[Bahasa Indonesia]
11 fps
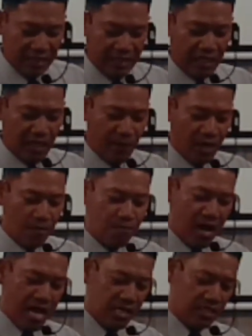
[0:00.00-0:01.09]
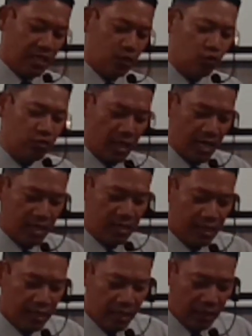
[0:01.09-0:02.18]
ini kepada Bani Yehuda.
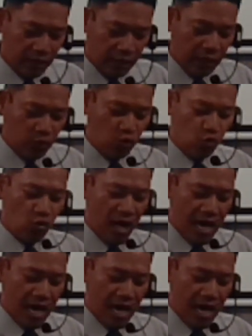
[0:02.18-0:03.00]
Itu